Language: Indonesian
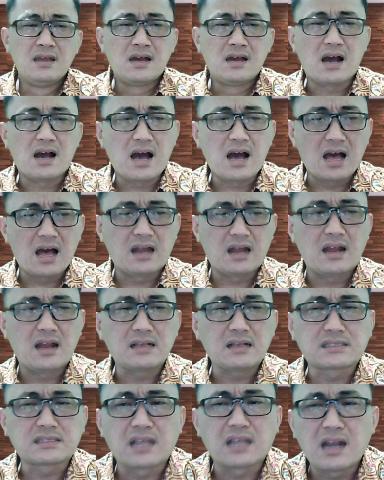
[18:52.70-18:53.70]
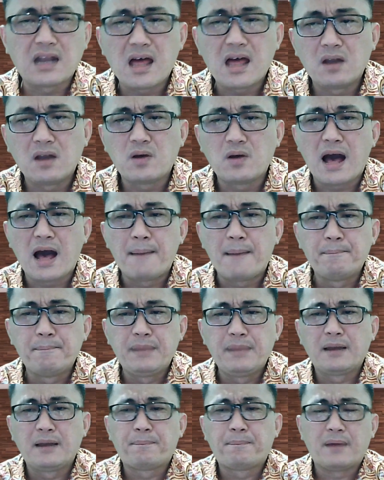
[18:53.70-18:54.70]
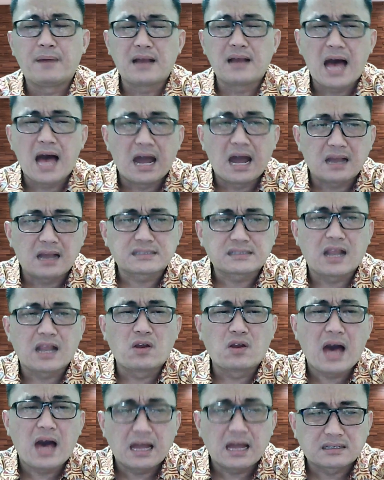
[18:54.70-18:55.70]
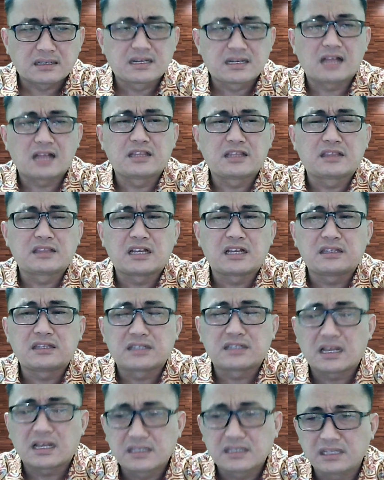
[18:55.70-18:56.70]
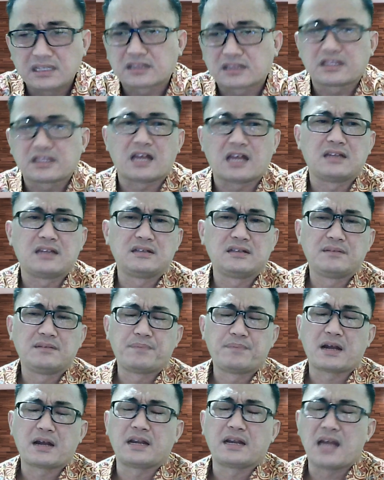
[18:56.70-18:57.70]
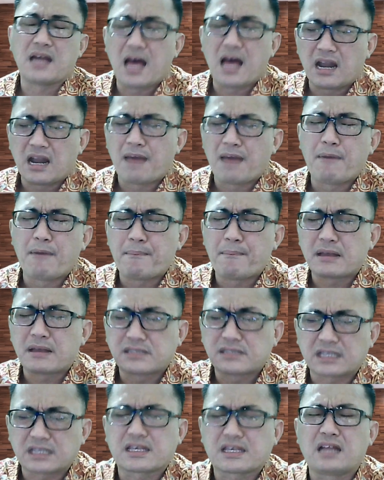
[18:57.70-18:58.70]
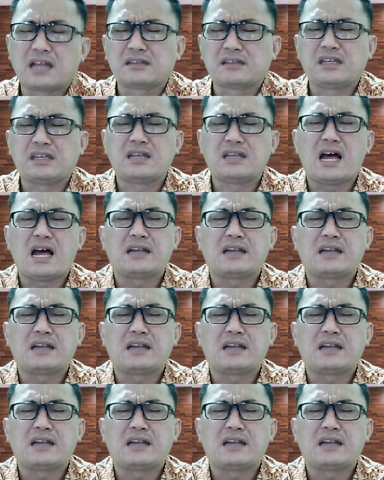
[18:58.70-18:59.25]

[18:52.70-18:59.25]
Allah selalu ambil, Allah selalu ada di tengah-tengah kita. Bahkan Allah memastikan tidak ada